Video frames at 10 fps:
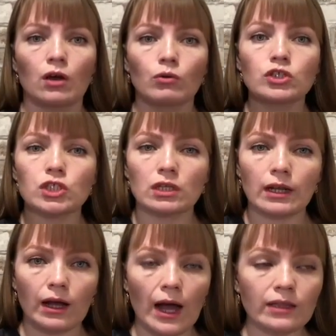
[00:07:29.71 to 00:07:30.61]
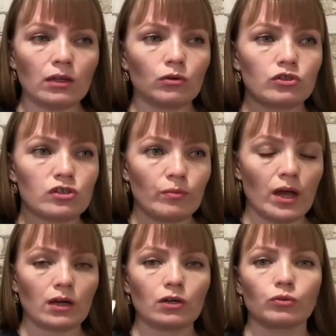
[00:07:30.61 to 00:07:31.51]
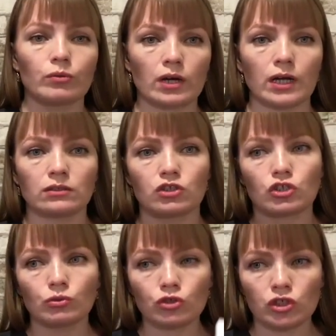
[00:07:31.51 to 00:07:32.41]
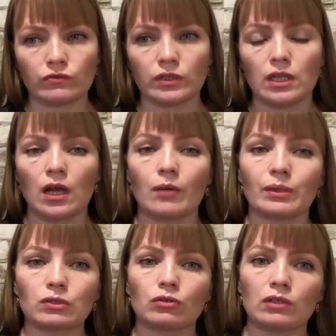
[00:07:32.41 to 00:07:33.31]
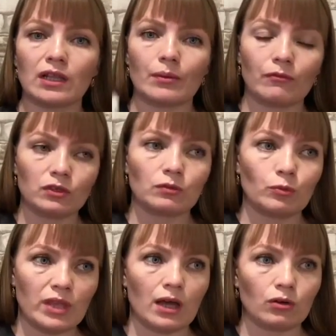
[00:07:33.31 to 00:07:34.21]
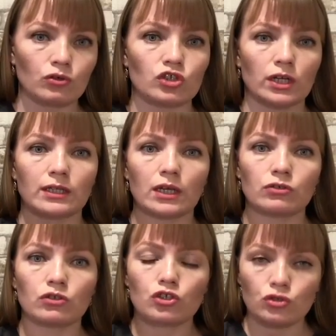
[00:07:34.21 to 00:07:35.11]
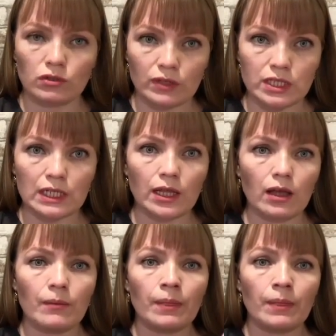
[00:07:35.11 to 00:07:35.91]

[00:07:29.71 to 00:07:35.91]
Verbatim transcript: Очень деликатно, очень мягко убирает, отшелушивает, подходит для... Вот у меня кожа, она идет чувствительная,